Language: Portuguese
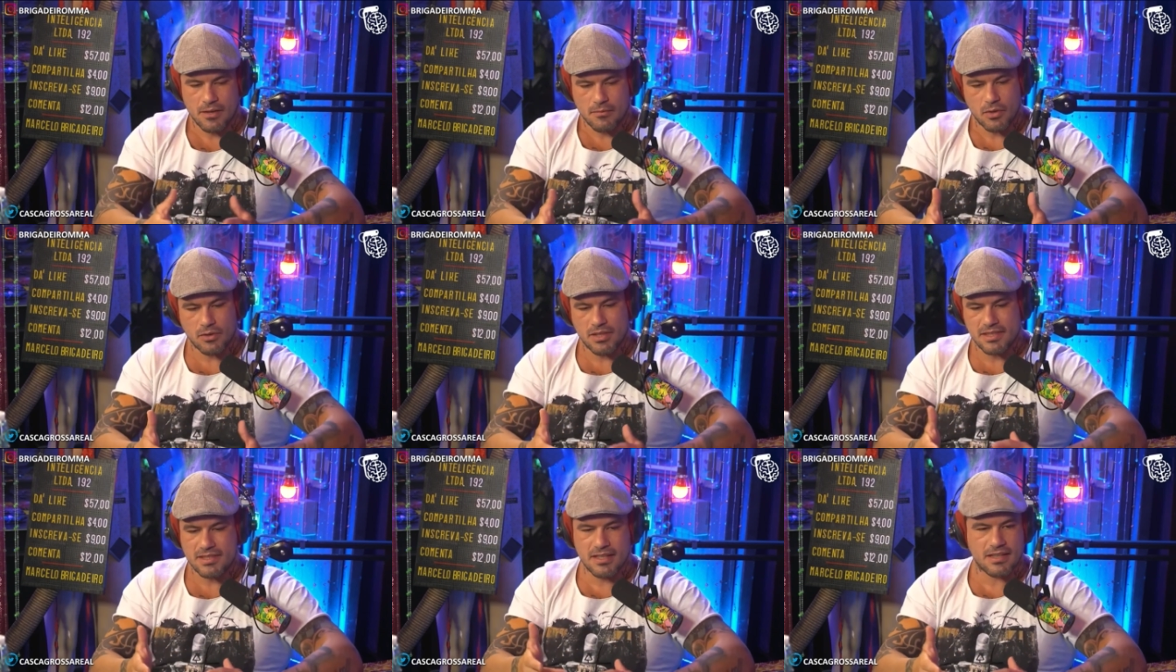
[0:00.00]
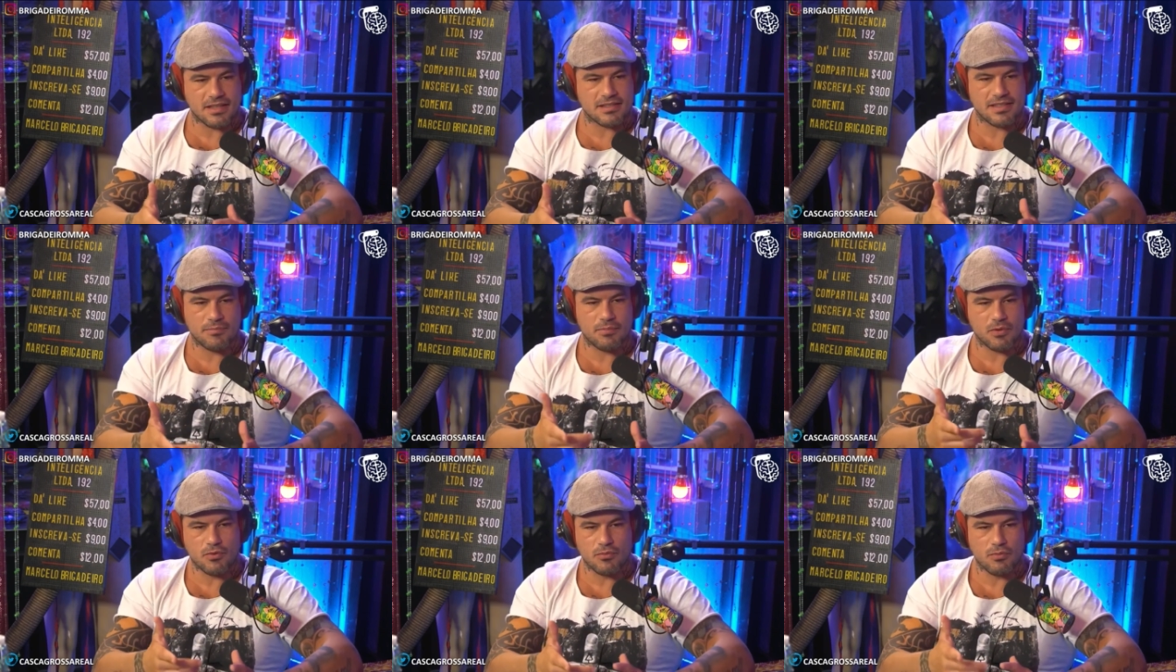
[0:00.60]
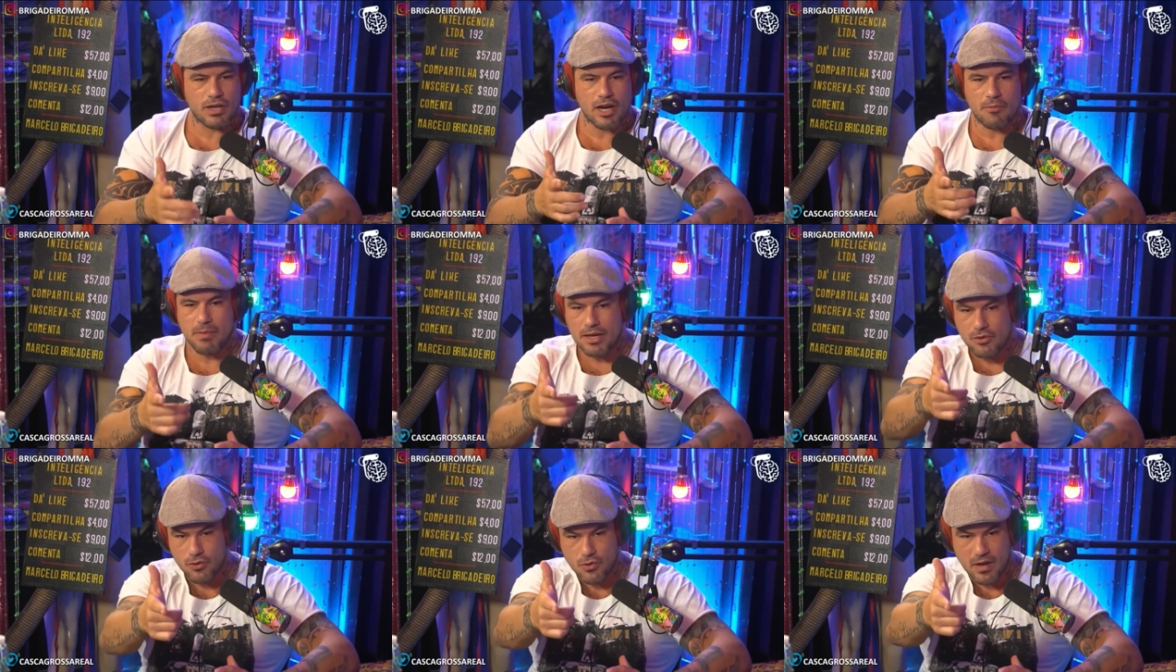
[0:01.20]
Meu desenho era sempre um boneco
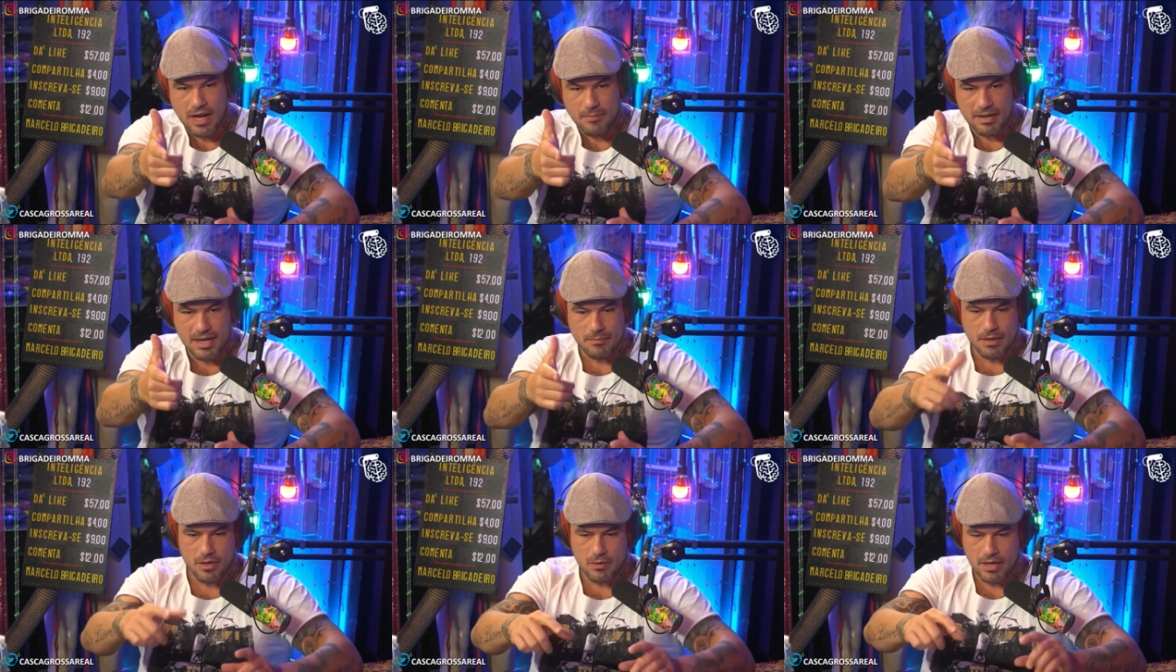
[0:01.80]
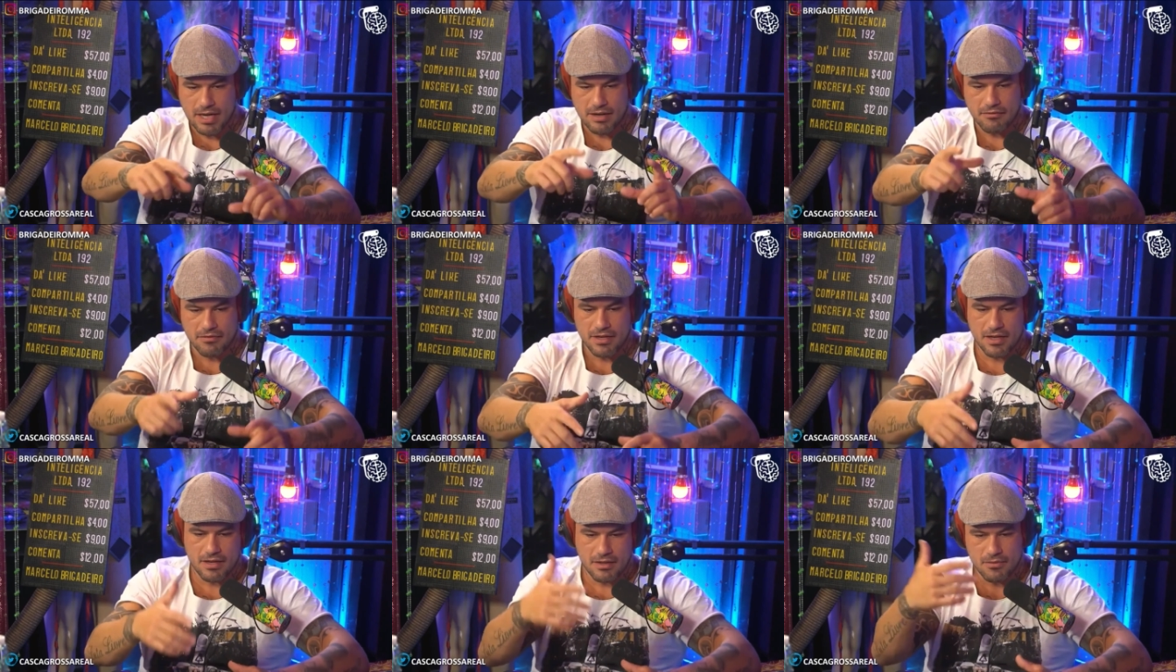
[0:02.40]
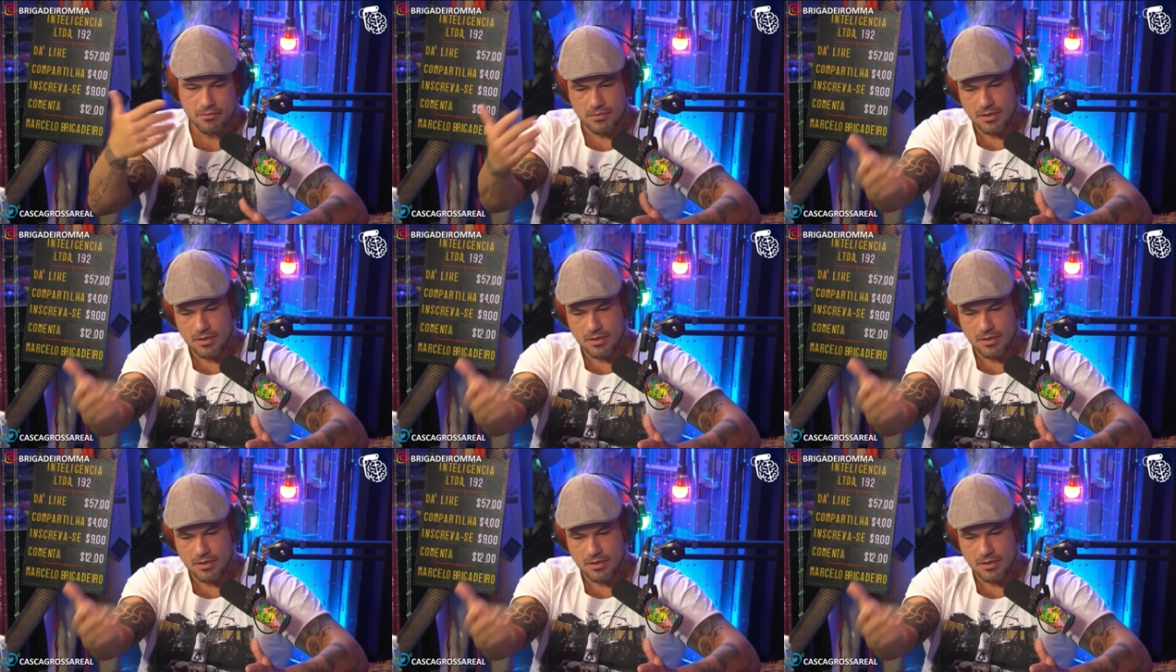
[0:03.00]
palitinho com a arma na mão, a caveira, um...